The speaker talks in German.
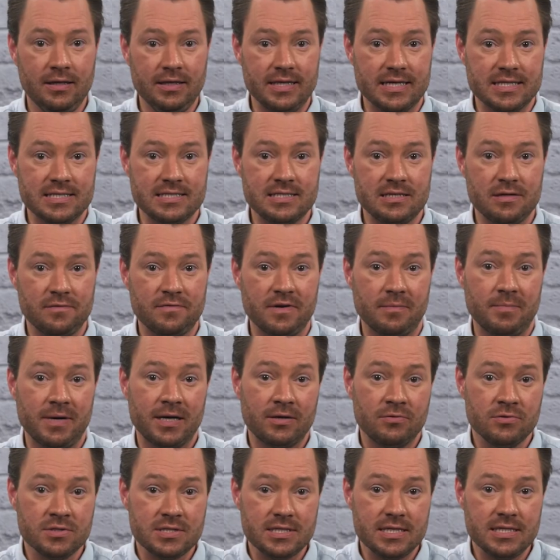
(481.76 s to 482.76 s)
Das
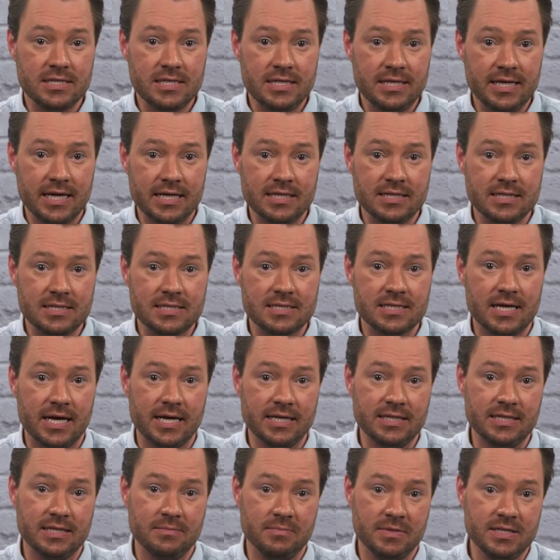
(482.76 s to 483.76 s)
Verpackungsetikett
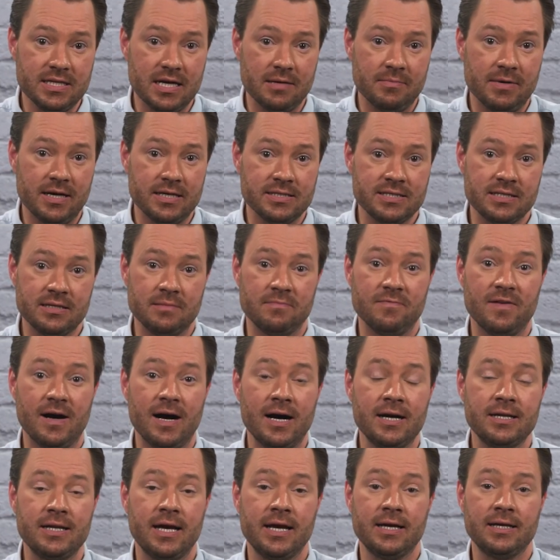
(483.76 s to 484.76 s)
zeigt den Mitarbeitern im
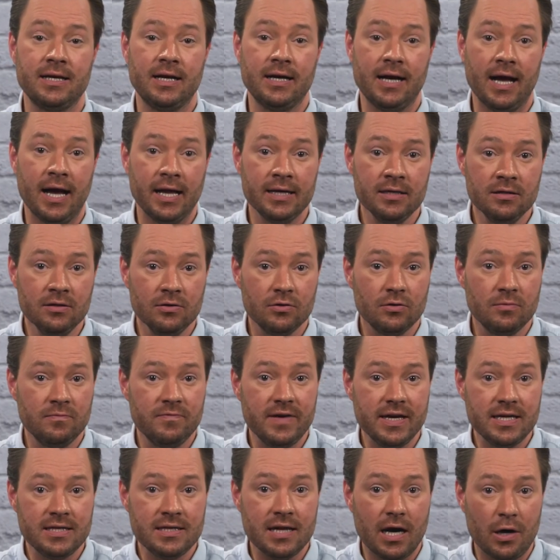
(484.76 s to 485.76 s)
Wareneingang an,
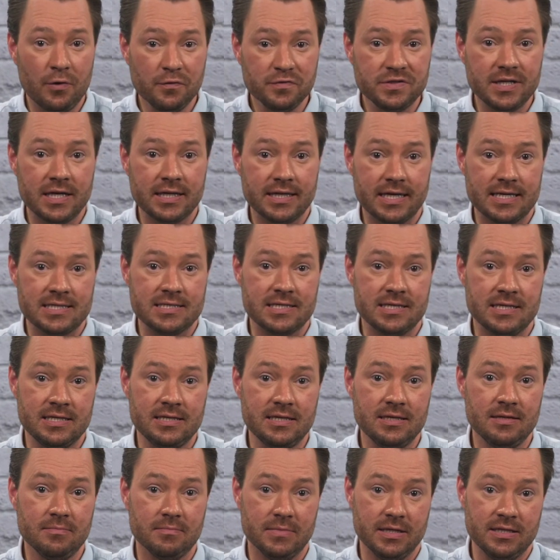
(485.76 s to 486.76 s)
um welchen Auftrag es
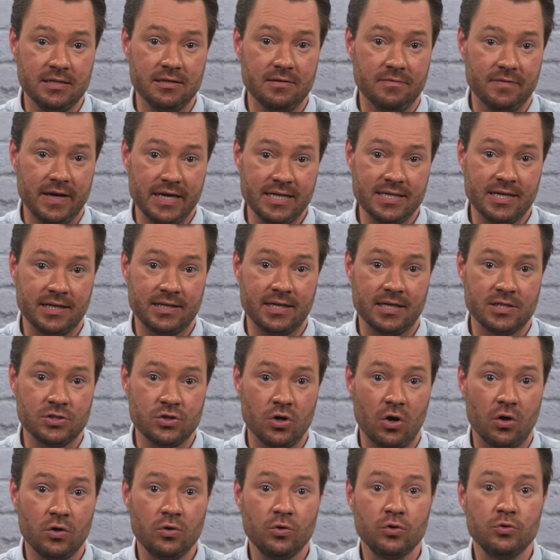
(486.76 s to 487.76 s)
sich mit welcher
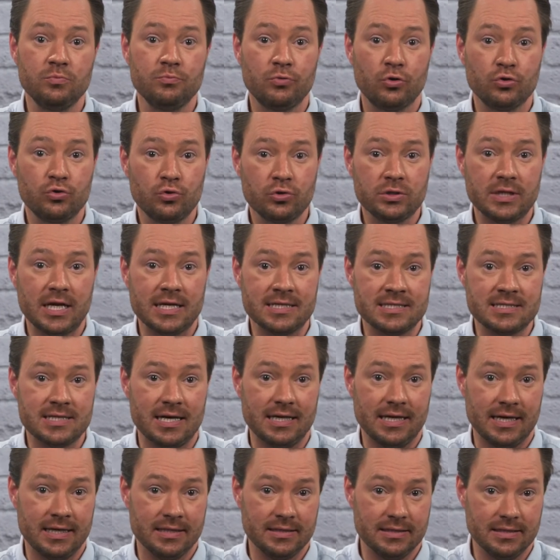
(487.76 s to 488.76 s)
Karton- und
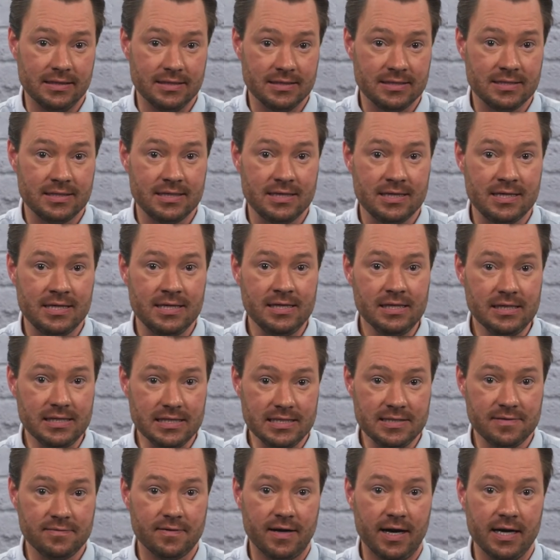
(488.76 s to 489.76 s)
Produktanzahl handelt.
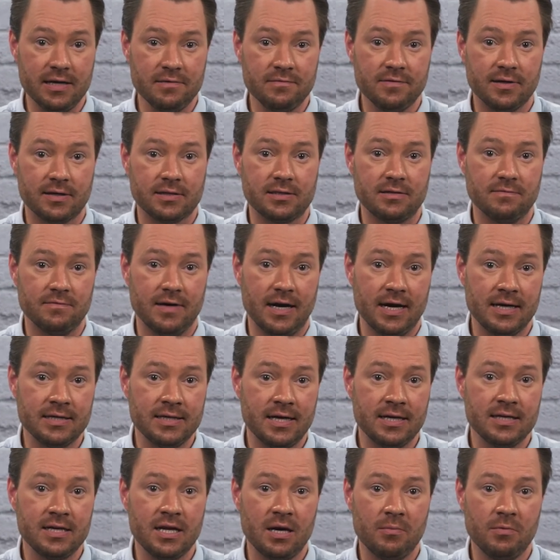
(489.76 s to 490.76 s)
Dies vereinfacht die
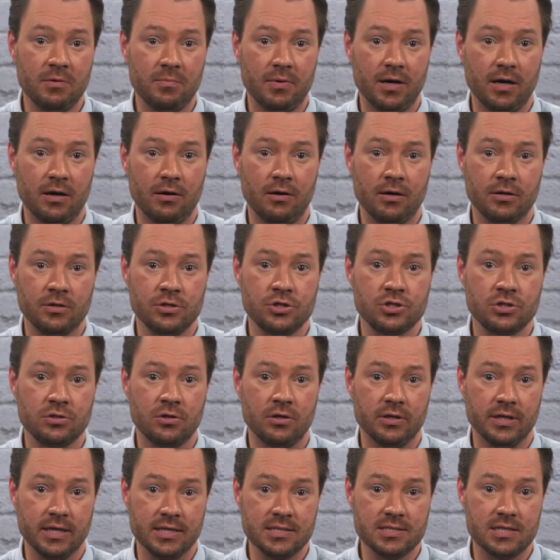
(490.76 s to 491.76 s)
Warenannahme bei Orange
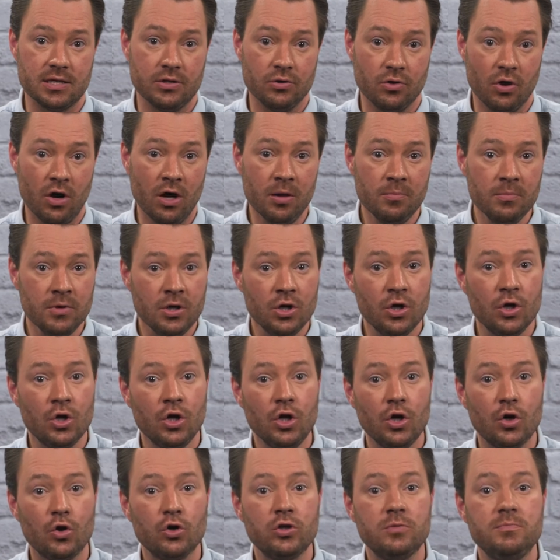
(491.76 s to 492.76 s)
Connex enorm
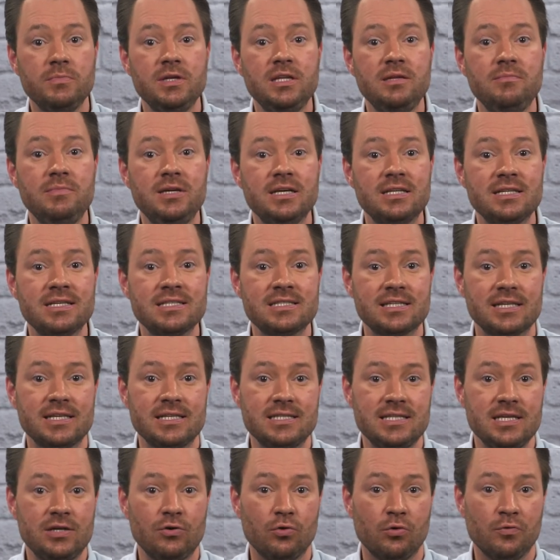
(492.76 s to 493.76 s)
und minimiert das
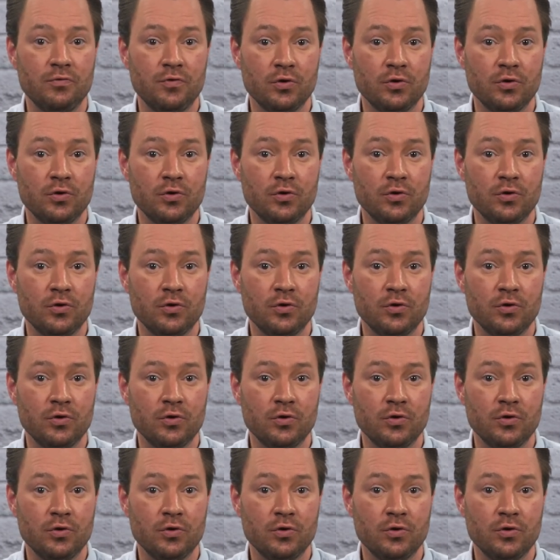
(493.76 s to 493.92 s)
Risiko